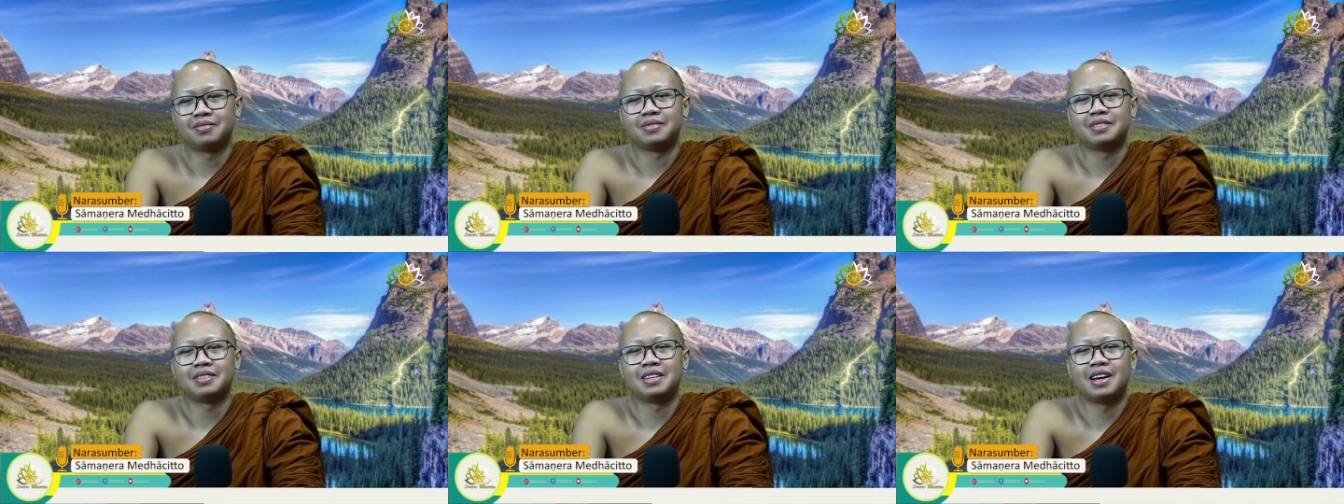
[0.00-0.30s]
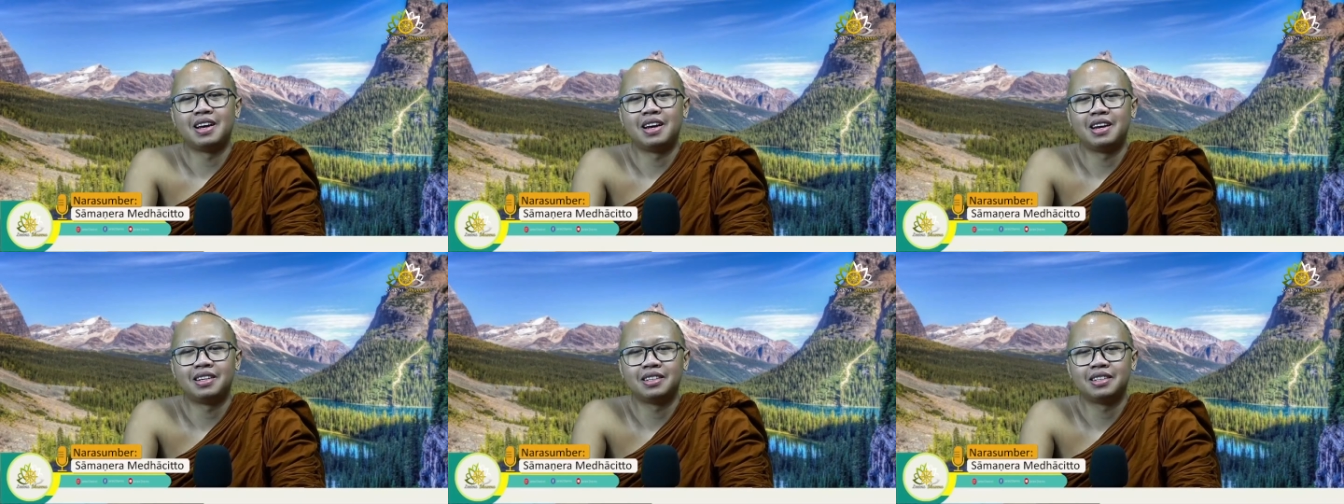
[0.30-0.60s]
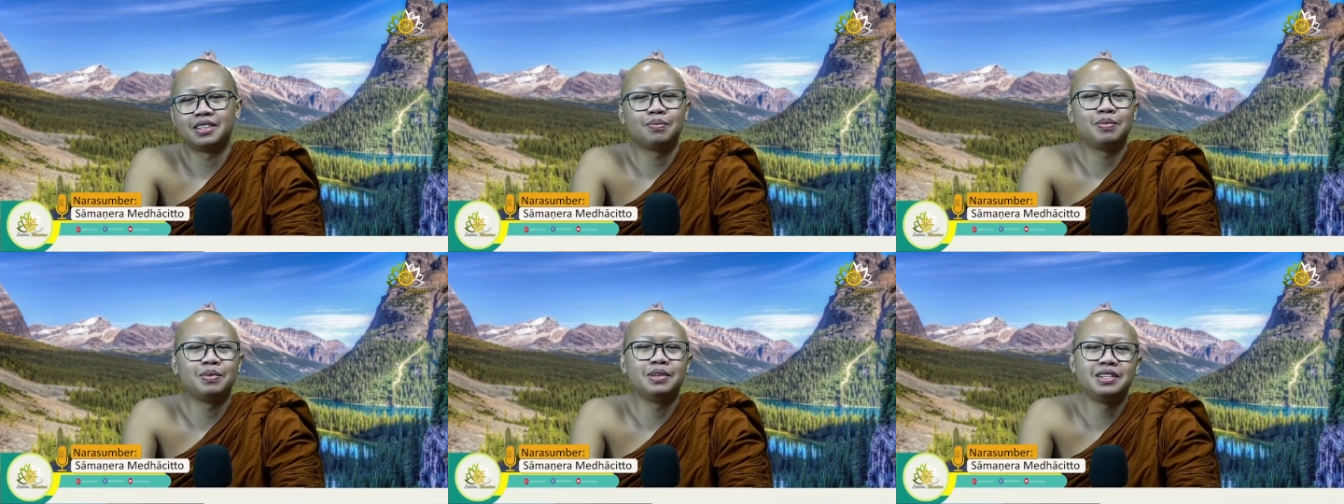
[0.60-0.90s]
Nah,
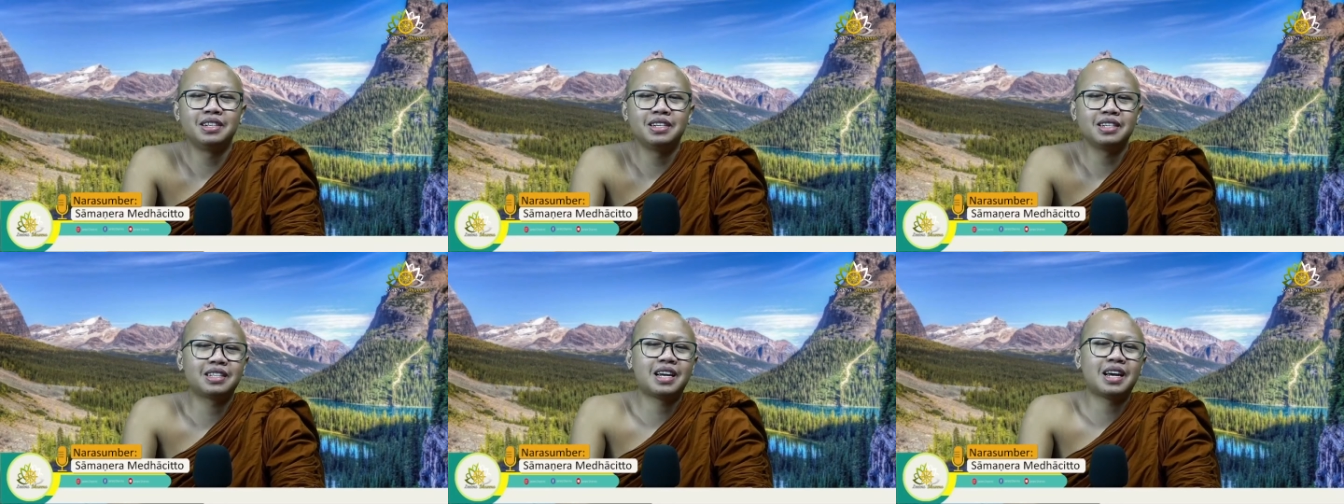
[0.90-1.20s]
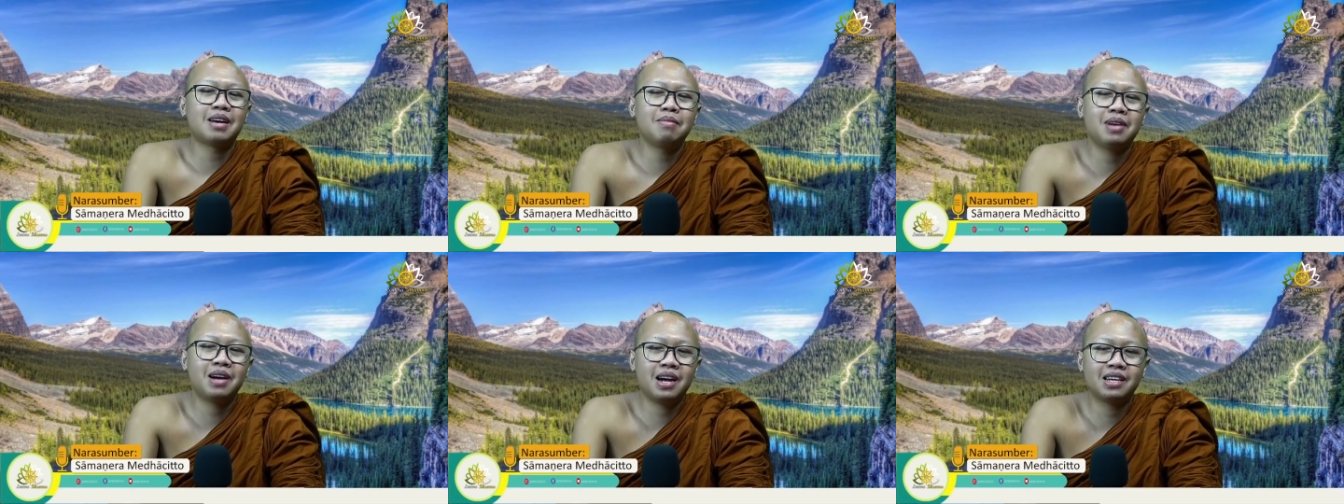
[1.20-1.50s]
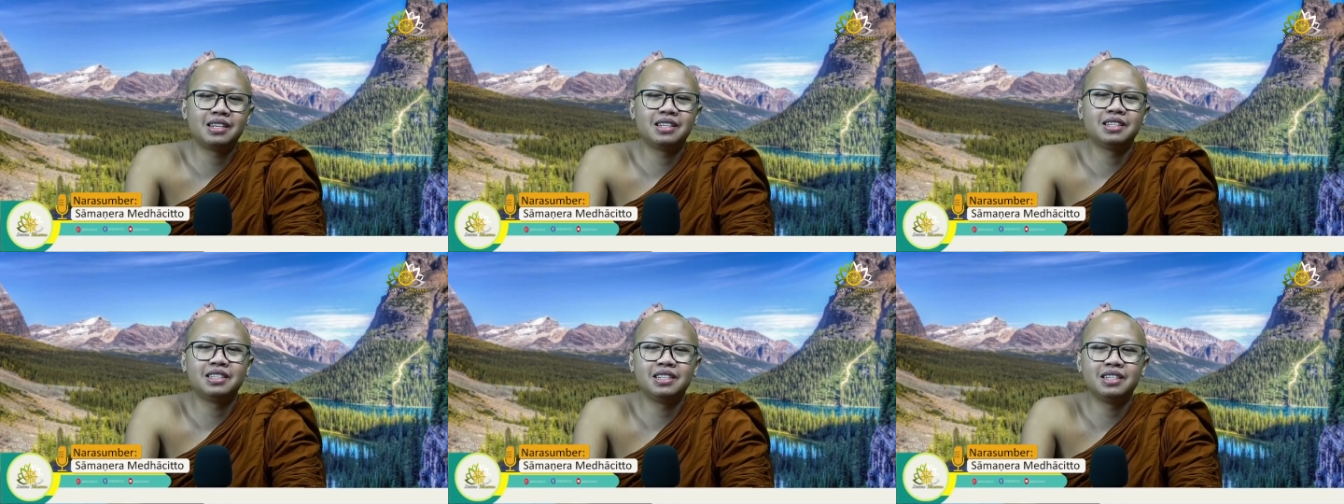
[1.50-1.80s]
sebenarnya sama
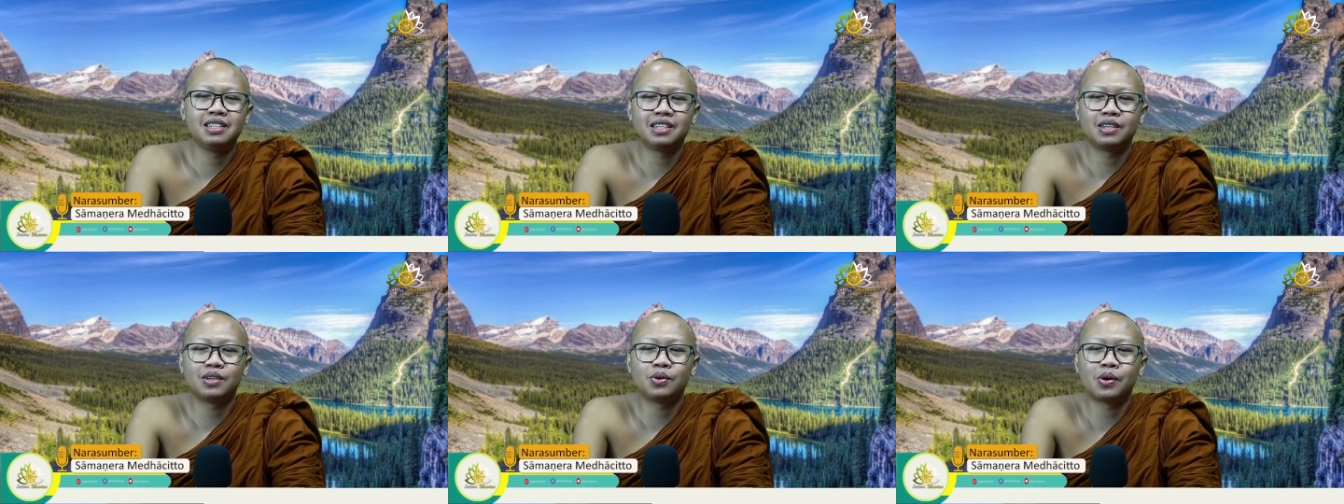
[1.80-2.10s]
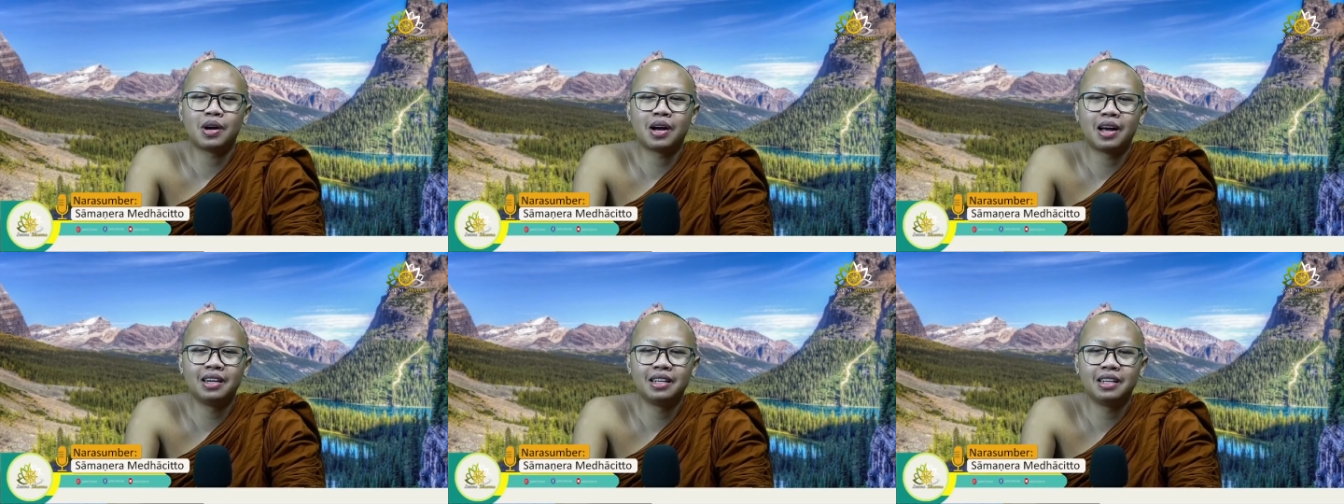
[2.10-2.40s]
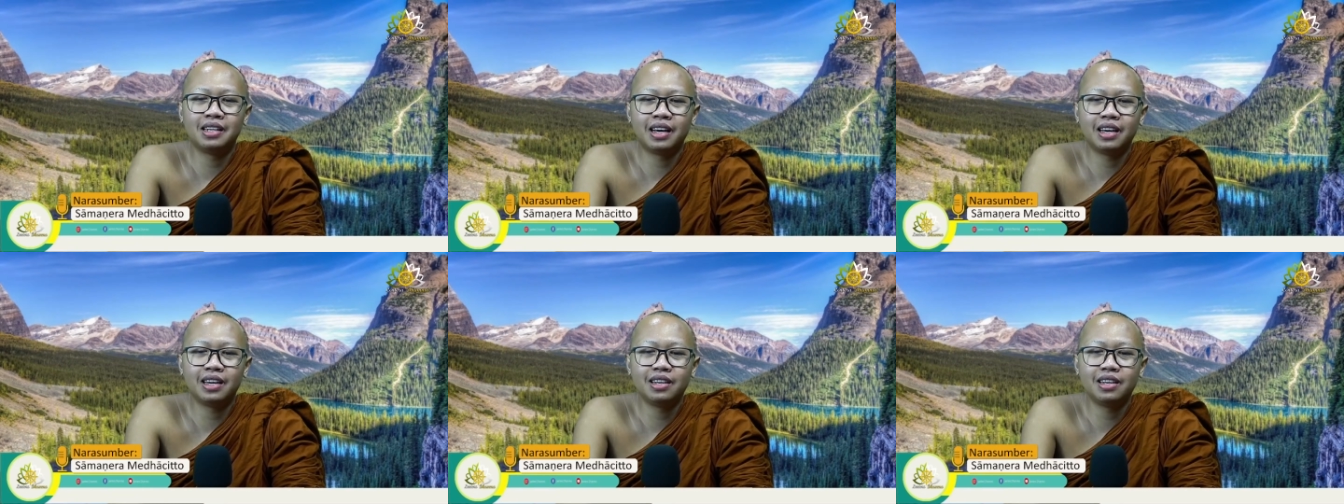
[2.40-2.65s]
di sini kokalika